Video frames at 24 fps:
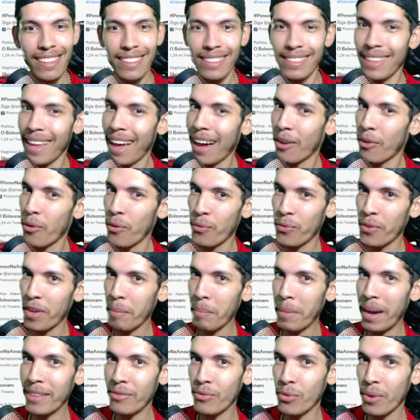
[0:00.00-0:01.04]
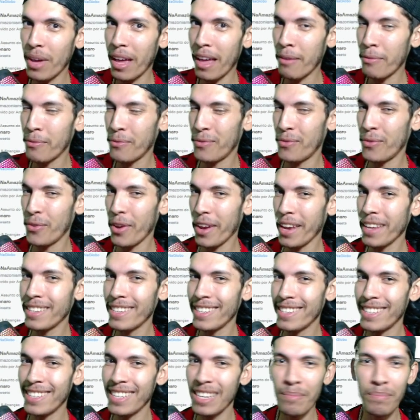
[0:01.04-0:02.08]
Tá confirmado é
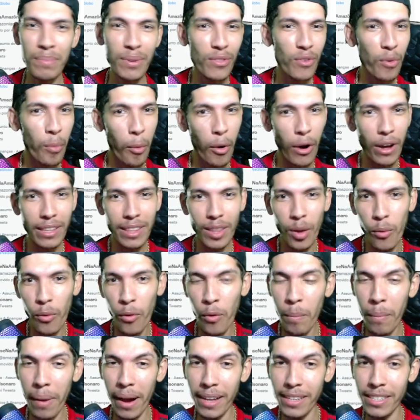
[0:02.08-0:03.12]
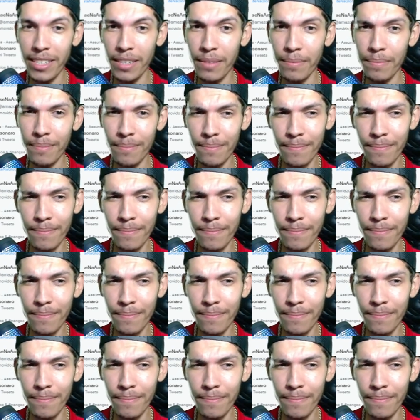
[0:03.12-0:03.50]
friendship no Mortal Kombat.